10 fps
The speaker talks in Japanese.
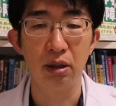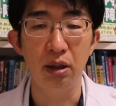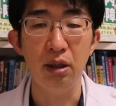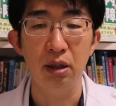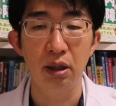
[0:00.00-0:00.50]

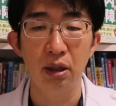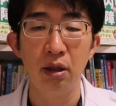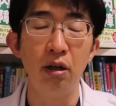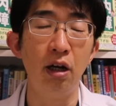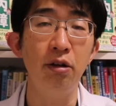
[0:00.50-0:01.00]
え
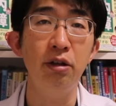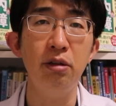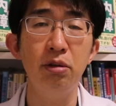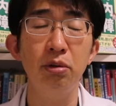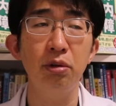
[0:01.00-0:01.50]
安
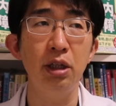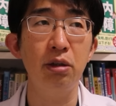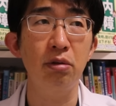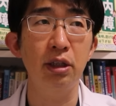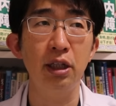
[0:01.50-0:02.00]
全上の影
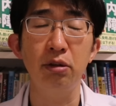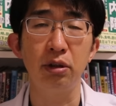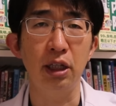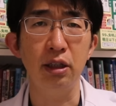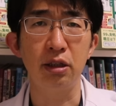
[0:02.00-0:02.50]
響がないの
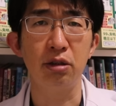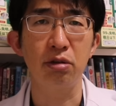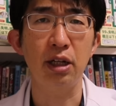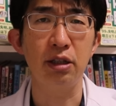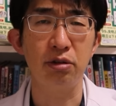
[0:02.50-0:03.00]
になんで自
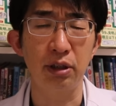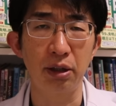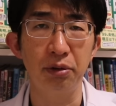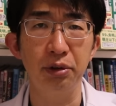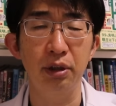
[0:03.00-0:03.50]
主回収な
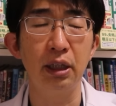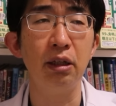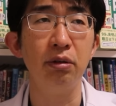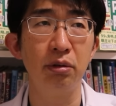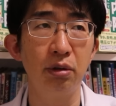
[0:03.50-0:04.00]
のって
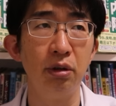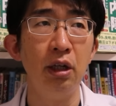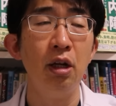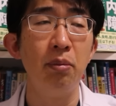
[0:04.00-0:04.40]
いうと、